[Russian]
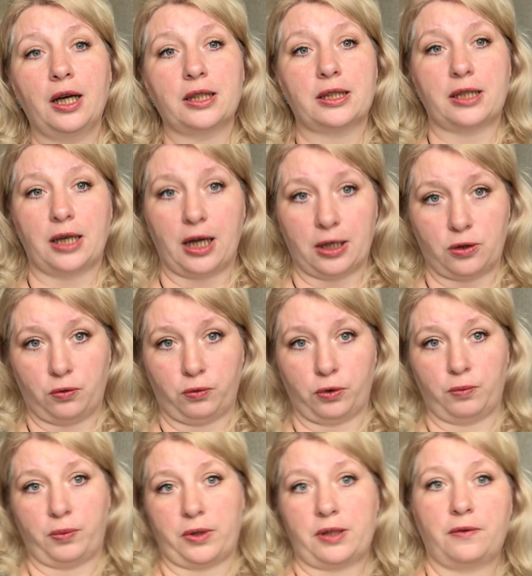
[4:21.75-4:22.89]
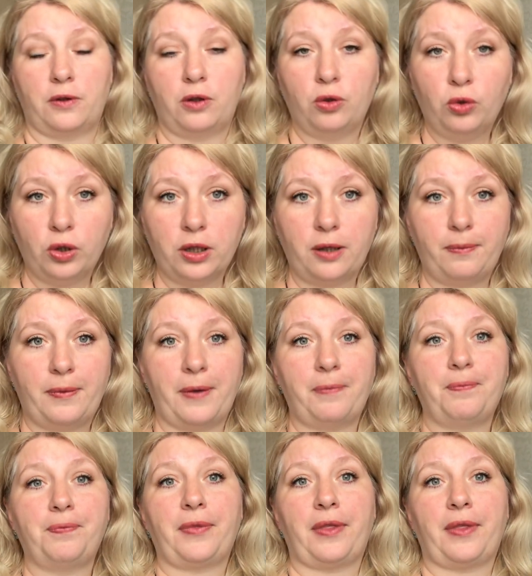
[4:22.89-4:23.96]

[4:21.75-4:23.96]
сразу вот просветленными,